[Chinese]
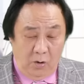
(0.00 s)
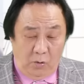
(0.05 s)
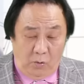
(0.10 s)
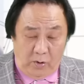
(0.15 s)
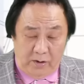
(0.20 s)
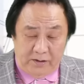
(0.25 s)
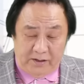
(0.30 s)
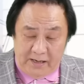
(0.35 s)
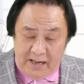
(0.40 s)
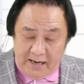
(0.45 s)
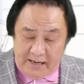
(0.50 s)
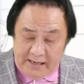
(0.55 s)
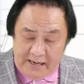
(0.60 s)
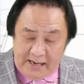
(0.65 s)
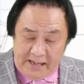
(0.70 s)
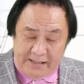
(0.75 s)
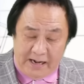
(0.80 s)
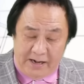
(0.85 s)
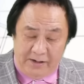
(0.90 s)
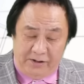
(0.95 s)
我今天跟
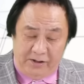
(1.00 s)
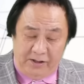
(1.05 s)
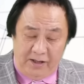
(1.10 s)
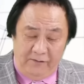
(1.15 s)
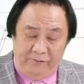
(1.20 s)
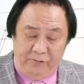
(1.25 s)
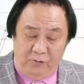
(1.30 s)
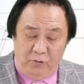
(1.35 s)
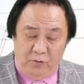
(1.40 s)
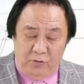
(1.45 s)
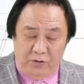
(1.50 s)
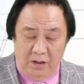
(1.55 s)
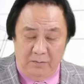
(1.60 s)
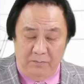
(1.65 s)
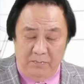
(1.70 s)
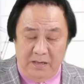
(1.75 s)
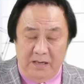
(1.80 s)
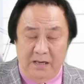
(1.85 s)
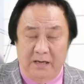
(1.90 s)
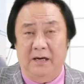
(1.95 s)
你讲千富
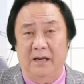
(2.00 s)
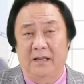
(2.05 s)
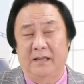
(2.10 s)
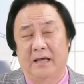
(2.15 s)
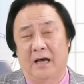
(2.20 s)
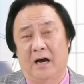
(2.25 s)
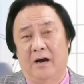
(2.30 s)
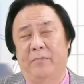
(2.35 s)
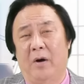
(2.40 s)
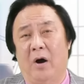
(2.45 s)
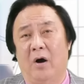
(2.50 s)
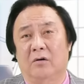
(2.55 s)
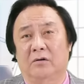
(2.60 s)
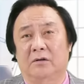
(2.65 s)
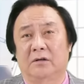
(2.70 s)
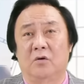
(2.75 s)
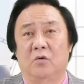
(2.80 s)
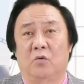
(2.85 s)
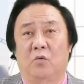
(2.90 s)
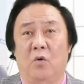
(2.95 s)
精密，跟你讲宝
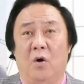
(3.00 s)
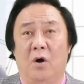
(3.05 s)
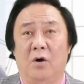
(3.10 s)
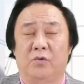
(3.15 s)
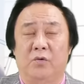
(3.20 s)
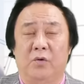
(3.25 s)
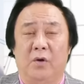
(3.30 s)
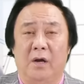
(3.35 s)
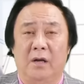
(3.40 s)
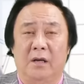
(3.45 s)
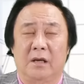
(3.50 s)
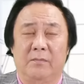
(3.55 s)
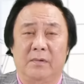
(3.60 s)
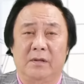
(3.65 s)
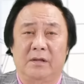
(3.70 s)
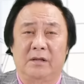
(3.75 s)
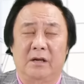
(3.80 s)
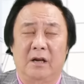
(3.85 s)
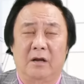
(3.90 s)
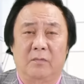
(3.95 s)
盛光学，你
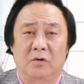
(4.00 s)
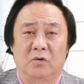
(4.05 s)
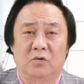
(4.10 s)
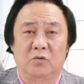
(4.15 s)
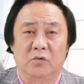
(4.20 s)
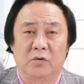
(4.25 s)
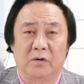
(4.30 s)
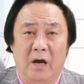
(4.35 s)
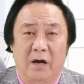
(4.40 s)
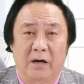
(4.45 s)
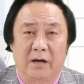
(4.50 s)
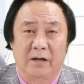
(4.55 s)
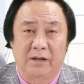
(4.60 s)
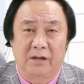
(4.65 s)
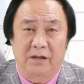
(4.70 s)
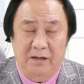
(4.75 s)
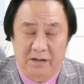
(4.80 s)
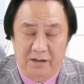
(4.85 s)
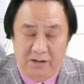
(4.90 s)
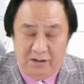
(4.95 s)
们现在有没有注意到一个
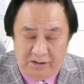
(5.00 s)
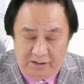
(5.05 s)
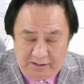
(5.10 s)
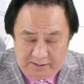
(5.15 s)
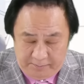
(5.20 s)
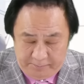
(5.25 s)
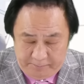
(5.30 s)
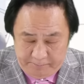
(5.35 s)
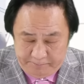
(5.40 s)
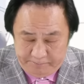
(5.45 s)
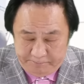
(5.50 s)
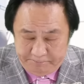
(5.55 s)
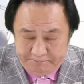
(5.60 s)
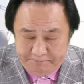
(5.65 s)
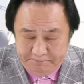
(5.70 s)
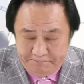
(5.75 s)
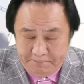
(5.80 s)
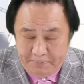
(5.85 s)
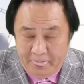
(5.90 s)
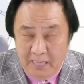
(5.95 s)
情形？
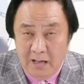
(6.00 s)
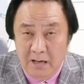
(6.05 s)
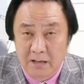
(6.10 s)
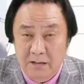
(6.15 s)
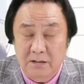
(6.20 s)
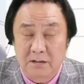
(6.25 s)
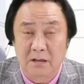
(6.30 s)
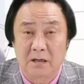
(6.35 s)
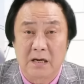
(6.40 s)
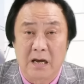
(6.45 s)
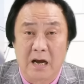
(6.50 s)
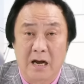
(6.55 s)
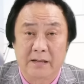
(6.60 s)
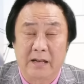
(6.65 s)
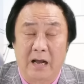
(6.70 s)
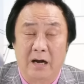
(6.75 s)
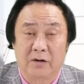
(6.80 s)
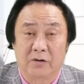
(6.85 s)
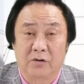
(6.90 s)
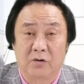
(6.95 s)
这
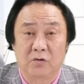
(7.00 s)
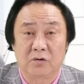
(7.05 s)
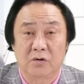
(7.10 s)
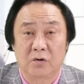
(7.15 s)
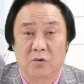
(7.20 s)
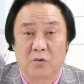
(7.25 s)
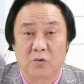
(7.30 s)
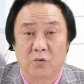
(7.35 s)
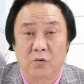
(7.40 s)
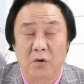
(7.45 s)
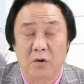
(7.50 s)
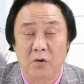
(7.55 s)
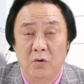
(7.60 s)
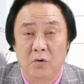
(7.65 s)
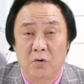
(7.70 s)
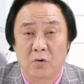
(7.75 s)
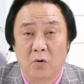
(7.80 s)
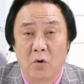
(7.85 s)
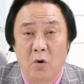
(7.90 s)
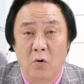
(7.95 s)
两档都是
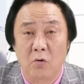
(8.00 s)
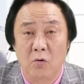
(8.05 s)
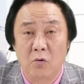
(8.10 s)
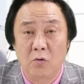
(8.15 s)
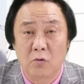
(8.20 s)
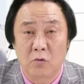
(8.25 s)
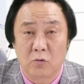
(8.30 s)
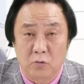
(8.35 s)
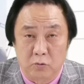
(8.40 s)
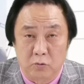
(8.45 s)
军工。